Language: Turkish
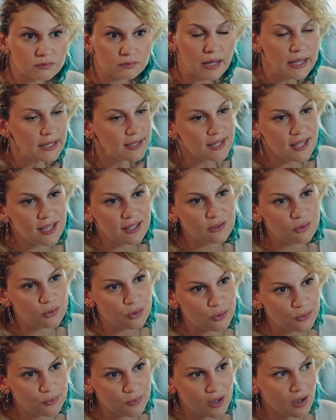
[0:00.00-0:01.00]
Ben niye
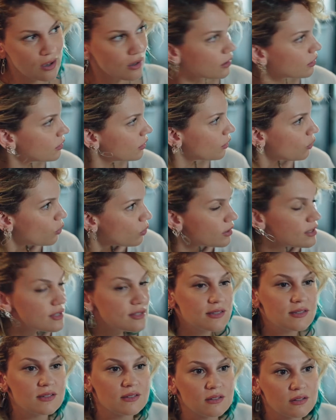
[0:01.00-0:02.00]
gidiyorum ya? O
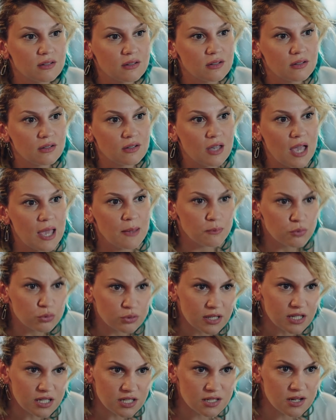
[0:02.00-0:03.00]
gitsin. Hem
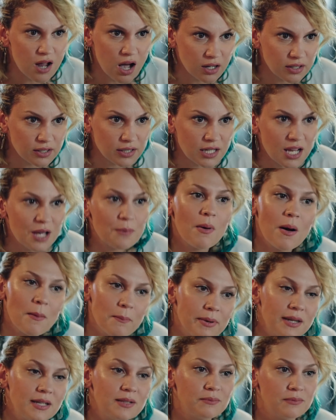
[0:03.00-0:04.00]
burada işini hakkıyla
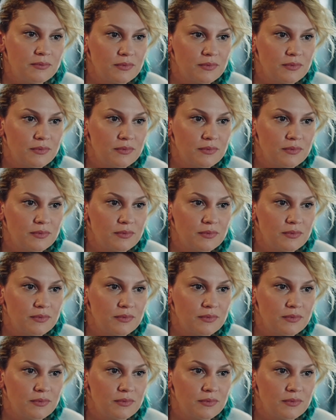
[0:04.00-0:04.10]
yapan benim.